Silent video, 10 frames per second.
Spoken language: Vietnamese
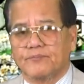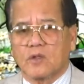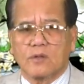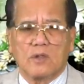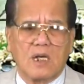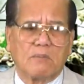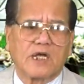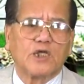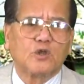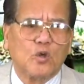Nó là một
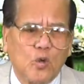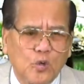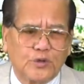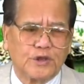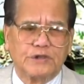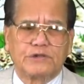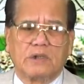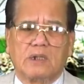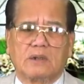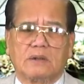cái dù từ
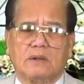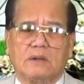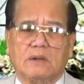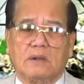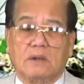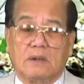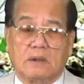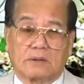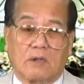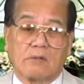trường.
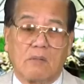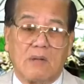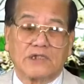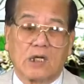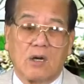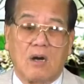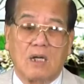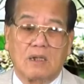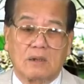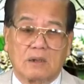Tàu Cộng bao giờ có?
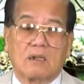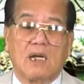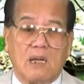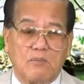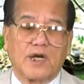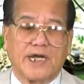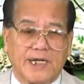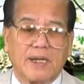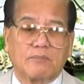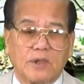Có lẽ 1.000
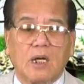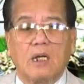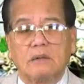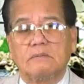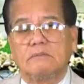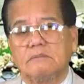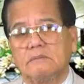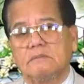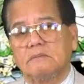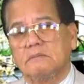năm nữa.
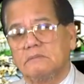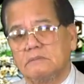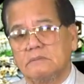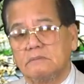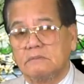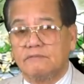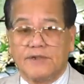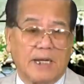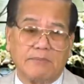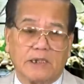Vì
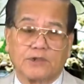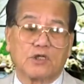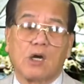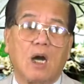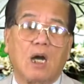đến bây giờ chưa có.